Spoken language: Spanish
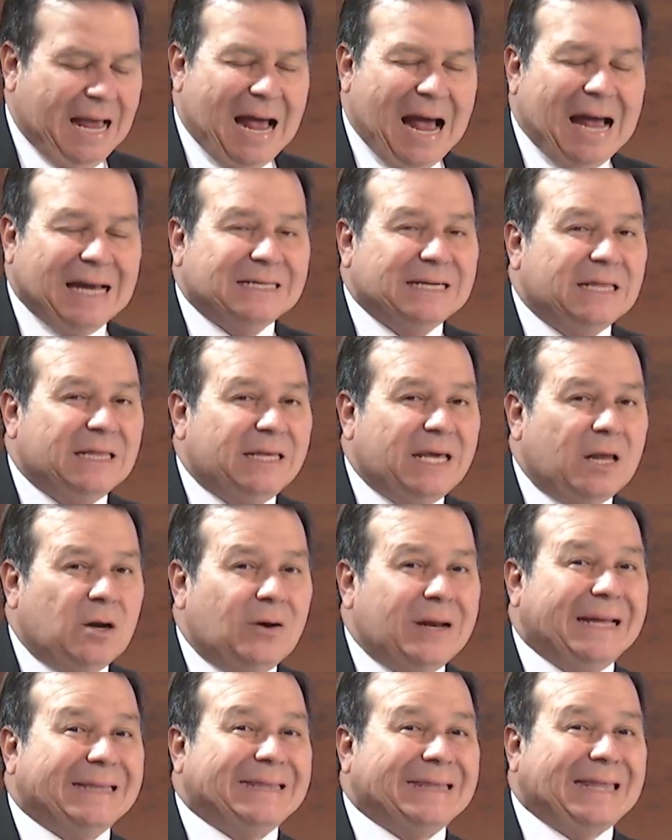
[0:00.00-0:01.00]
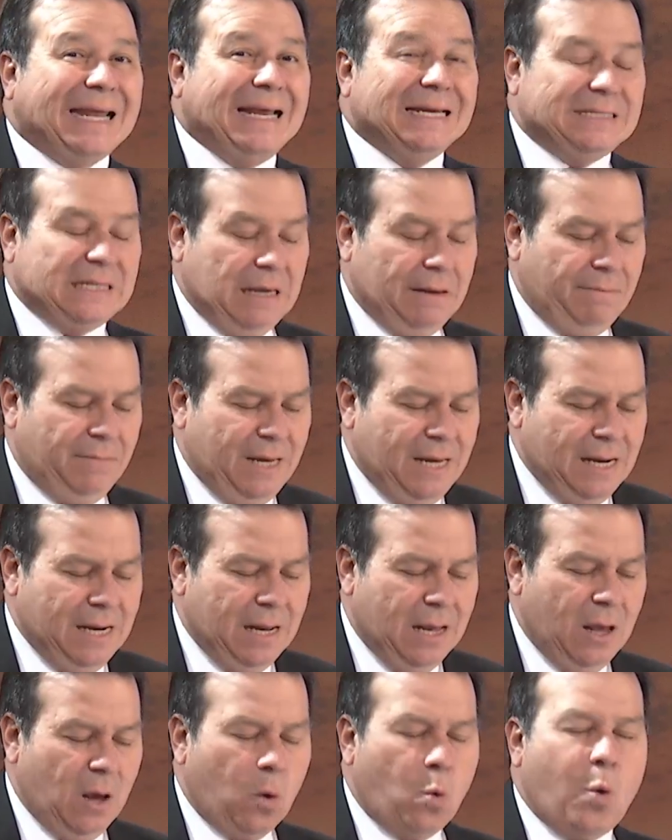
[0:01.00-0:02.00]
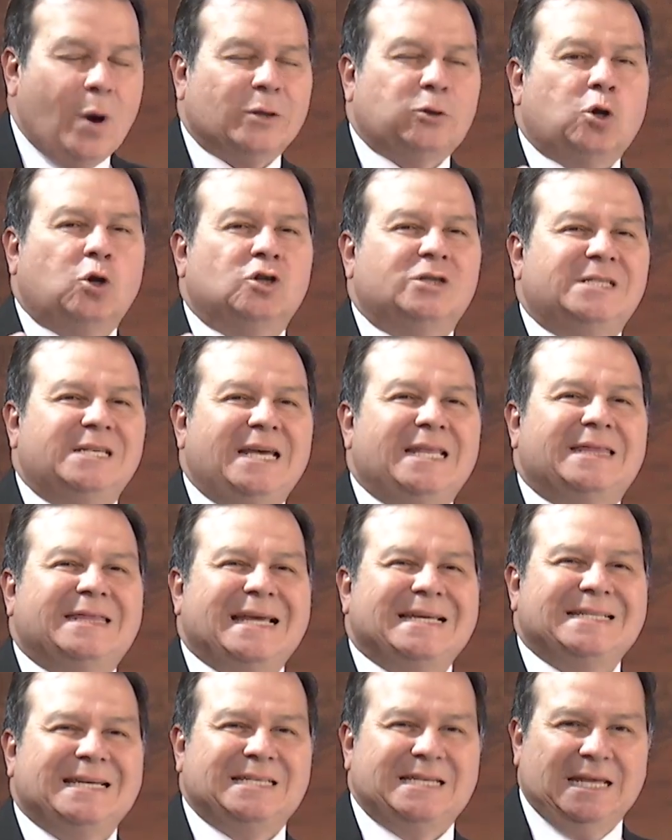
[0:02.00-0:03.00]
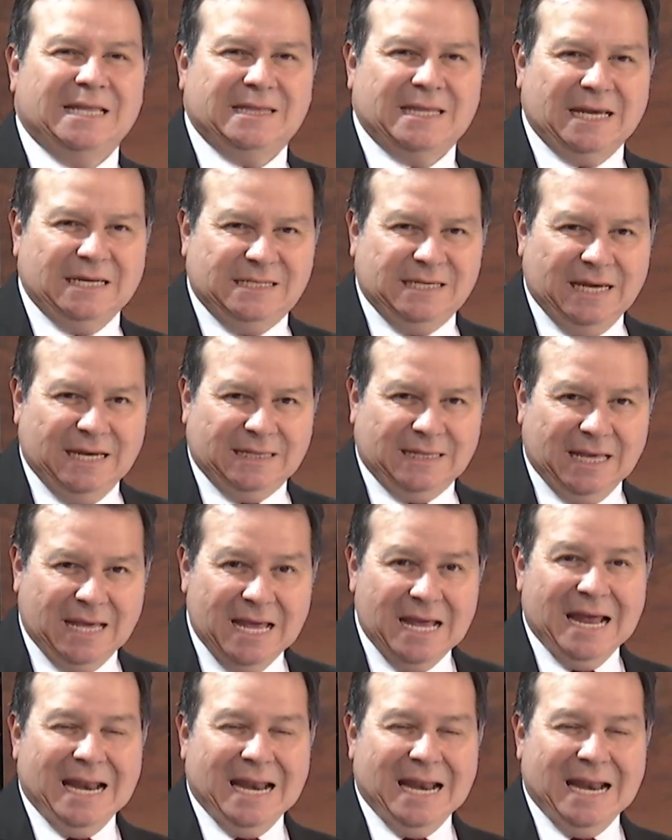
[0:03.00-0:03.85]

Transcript: ascendieron a 13.467.